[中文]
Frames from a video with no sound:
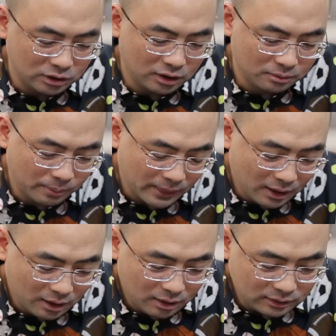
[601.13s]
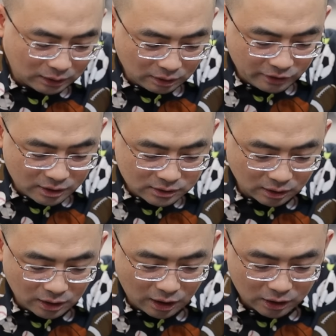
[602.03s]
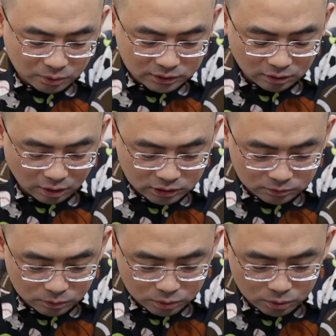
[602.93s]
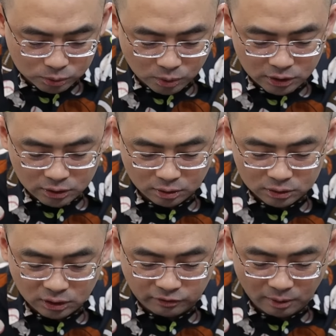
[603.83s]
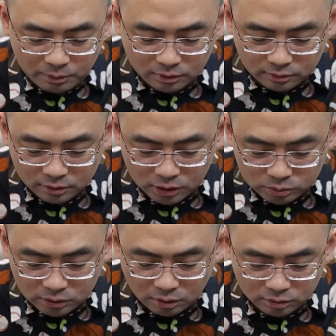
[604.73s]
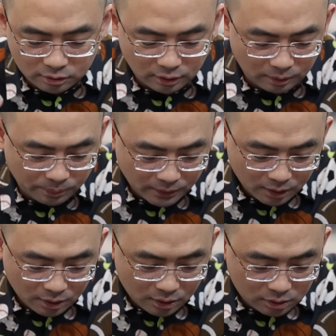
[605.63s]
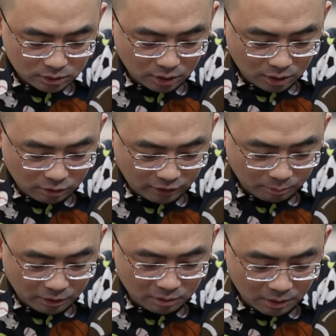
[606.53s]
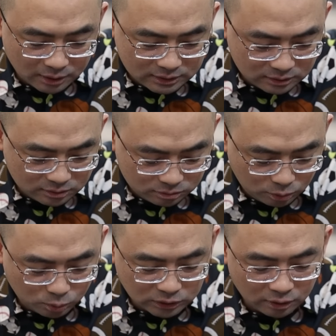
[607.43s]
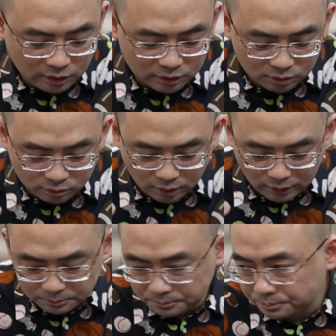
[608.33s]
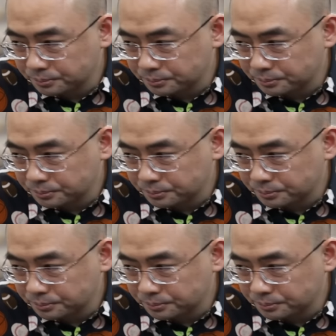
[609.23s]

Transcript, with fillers: 内政。大使馆发言人强调啊说香港事务纯属中国内政，英方没有资格说三道四啊。就反正甭管怎么着，就互相在指责啊。